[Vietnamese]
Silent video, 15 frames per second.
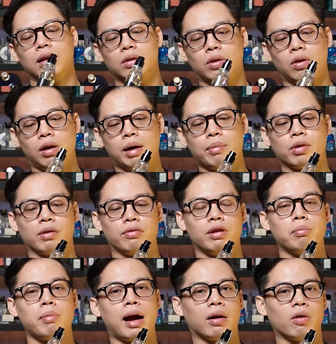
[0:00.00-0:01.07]
Nó là một cái
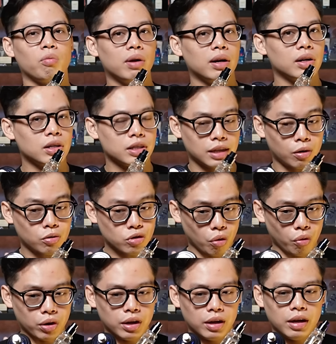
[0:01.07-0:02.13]
phiên bản cũng đã đời sau
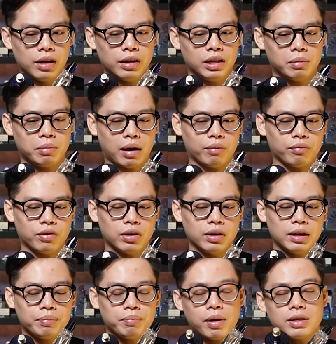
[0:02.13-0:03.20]
rồi Nhưng mà
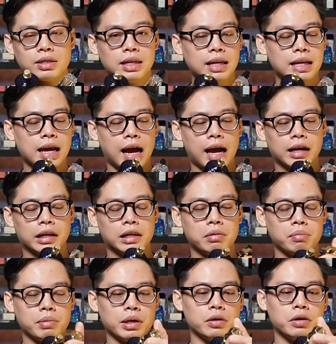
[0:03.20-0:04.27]
với Basilia khi
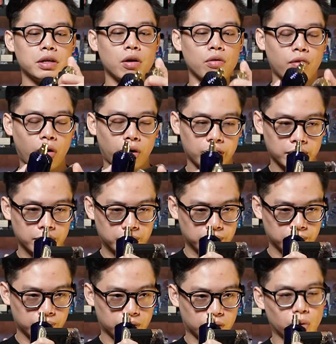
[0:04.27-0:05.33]
mà mình gửi đầu vòi ấy,
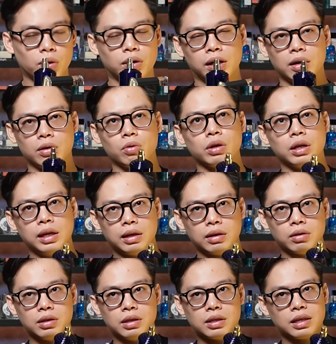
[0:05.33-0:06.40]
tôi nói thật là tôi nghĩ
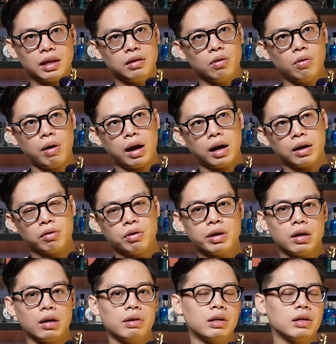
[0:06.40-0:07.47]
tới những chai nước hoa
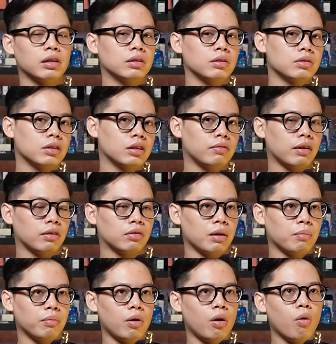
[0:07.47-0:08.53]
Quýt Aventus nó rơi vào
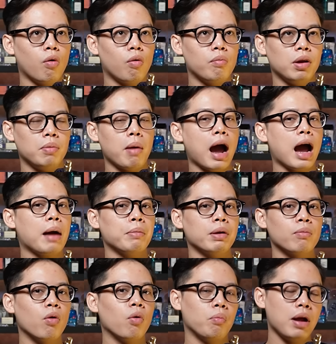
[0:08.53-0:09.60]
tầm lô 13,
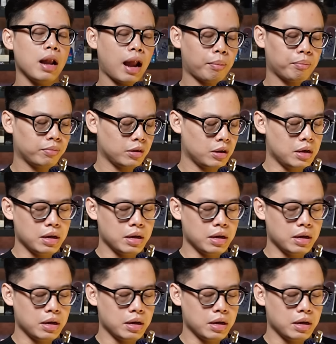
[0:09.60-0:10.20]
14, 15